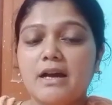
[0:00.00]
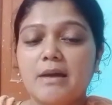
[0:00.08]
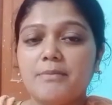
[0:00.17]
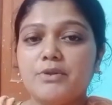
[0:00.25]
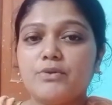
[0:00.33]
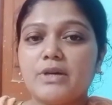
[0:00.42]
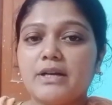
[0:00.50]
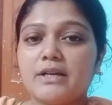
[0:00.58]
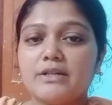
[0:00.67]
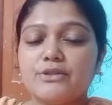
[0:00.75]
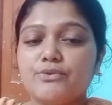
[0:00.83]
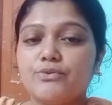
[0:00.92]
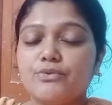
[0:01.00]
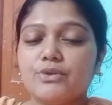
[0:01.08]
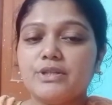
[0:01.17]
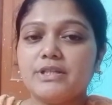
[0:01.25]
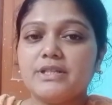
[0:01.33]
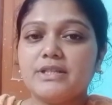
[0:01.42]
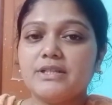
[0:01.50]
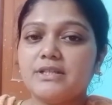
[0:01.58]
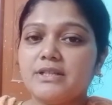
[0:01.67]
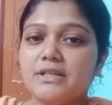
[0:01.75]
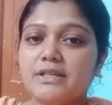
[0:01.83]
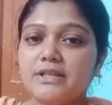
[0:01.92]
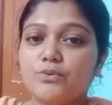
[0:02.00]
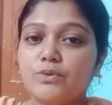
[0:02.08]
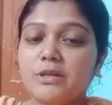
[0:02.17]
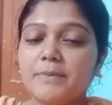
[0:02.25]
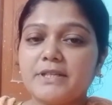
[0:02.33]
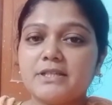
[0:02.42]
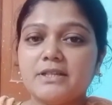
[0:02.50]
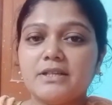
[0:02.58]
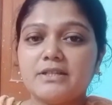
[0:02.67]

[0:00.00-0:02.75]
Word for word: আমি তো কান্নাকাটি শুরু করে দিয়েছি ছেলেকে তুলতে পারছি না